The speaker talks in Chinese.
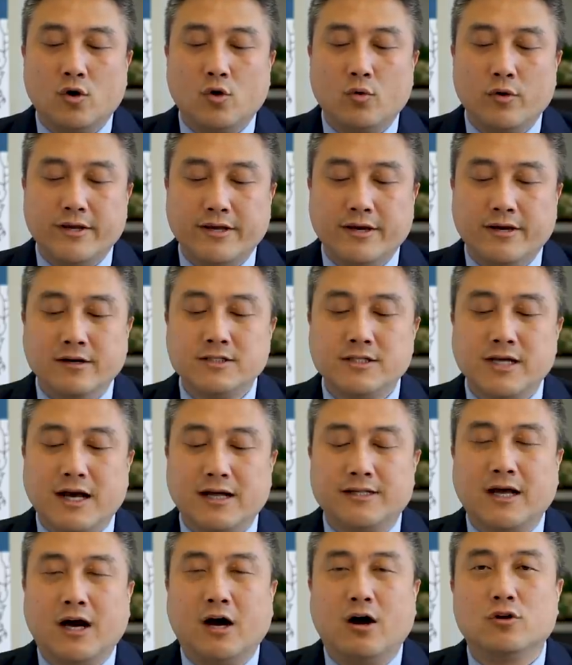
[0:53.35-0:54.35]
会影响
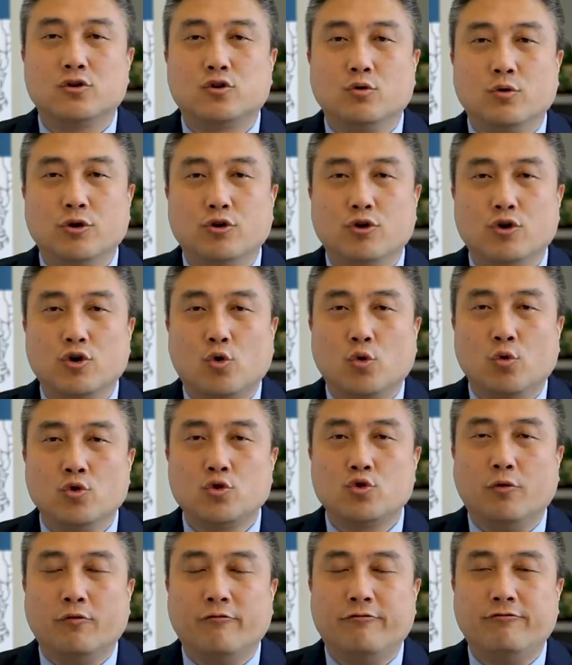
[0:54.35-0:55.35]
到对于公
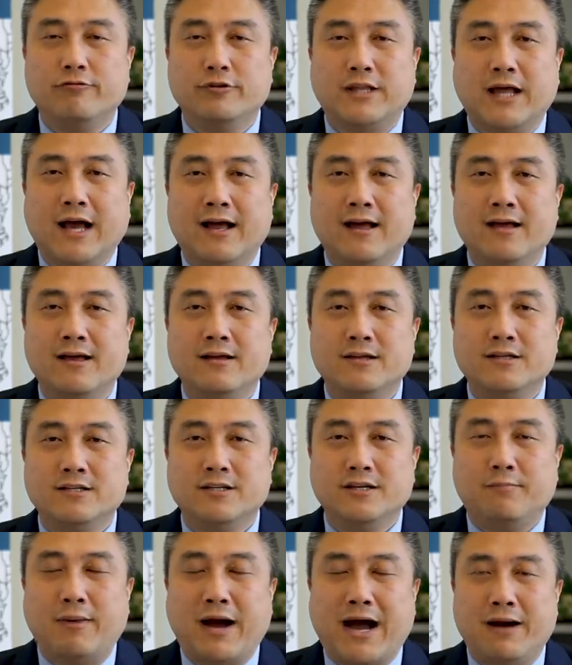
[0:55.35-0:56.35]
众负担
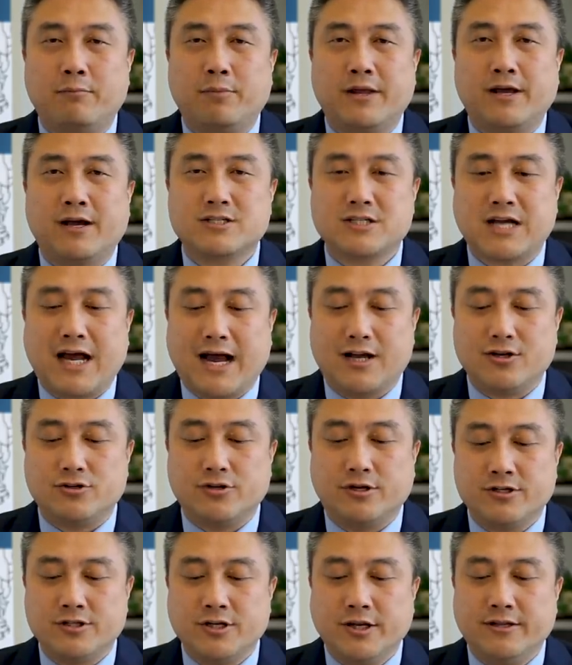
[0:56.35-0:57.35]
及 public charge
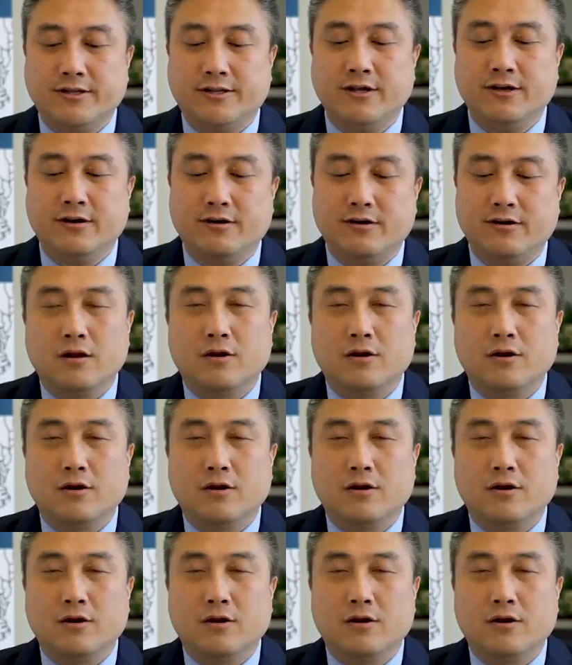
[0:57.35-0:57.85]
的认定、